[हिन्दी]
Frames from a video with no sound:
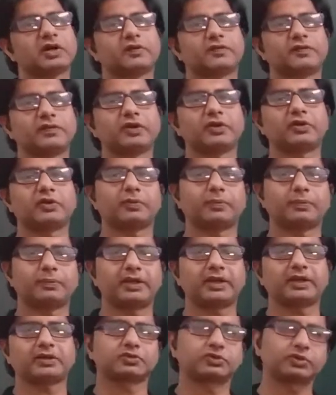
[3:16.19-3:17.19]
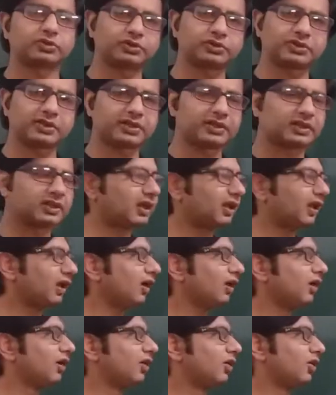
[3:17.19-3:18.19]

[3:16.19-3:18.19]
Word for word: काफ़ी कॉम्प्लेक्स हो सकता है